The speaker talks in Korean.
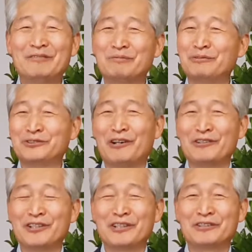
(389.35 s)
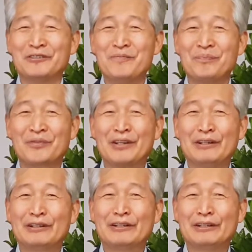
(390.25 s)
무서운 일이죠.
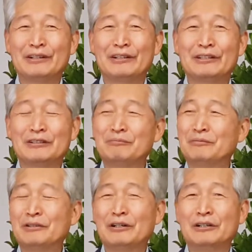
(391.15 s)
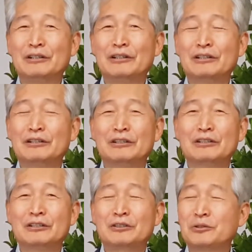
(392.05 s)
어? 뭐
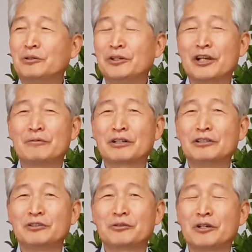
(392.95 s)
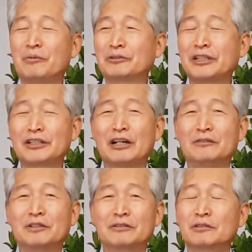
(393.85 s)
교회 뭐큰 교회 목사다,
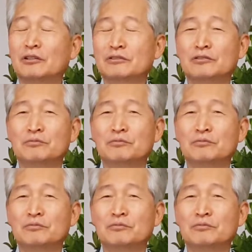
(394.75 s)
뭐, 어,